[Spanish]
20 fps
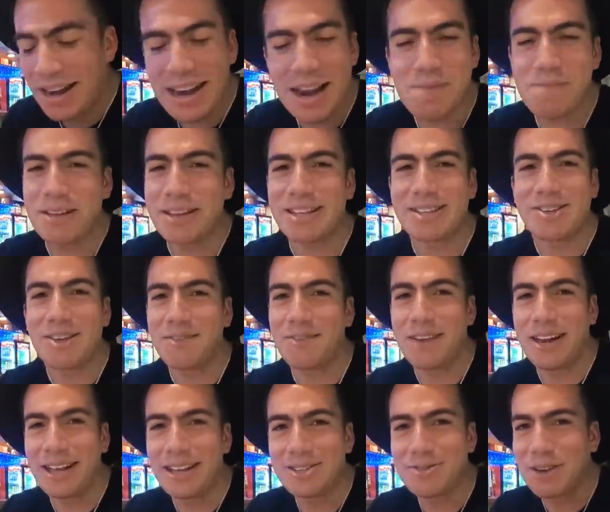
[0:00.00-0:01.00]
Realmente soy
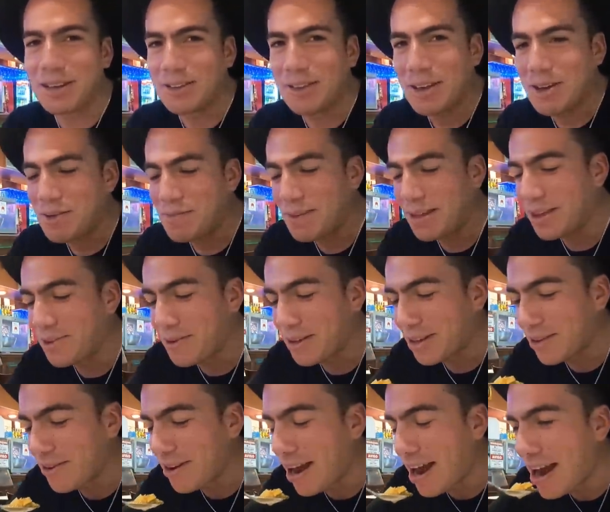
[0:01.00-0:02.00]
feliz cuando hay comida
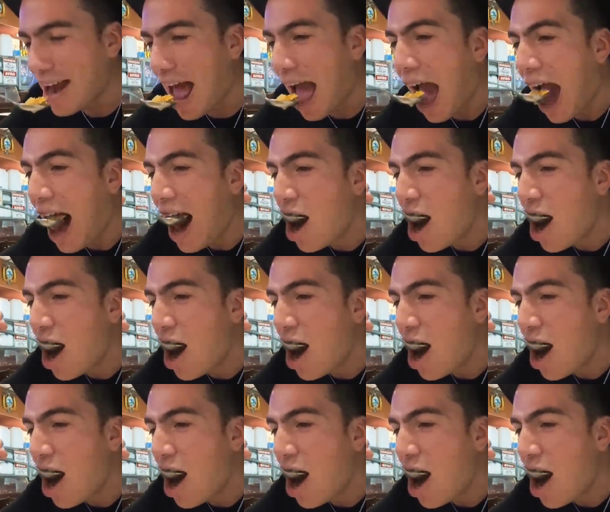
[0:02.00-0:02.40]
ecuatoriana.